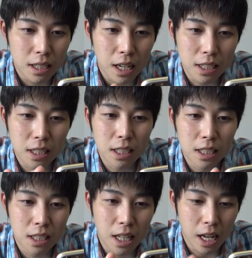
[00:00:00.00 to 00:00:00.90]
タッチ
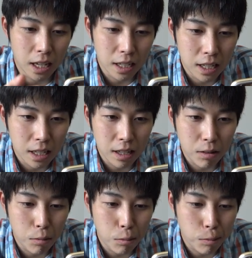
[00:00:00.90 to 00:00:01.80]
して
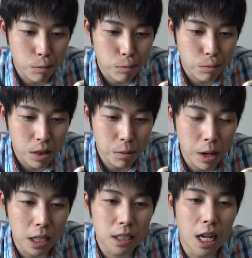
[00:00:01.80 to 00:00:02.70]

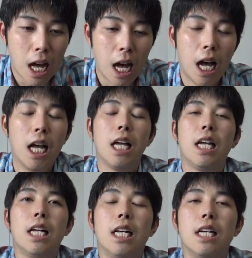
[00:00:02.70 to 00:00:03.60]
回すか
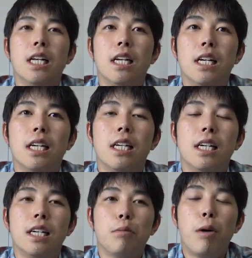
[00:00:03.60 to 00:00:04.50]

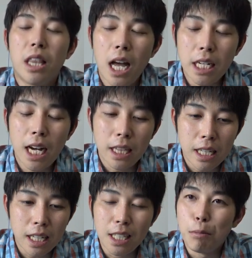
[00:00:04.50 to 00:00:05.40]
まあ何が
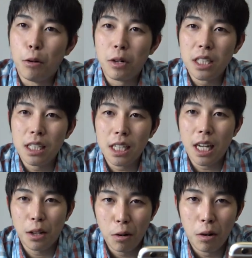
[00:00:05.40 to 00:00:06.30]
出てきても嬉しい
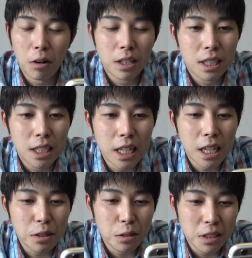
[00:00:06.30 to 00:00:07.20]
けど出
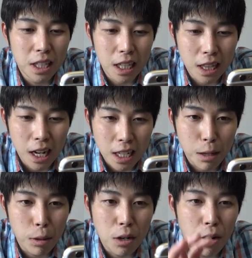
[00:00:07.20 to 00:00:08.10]
てくるんだったら
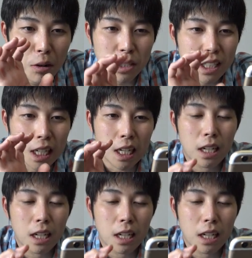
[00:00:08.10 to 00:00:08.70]
卑弥呼が欲しい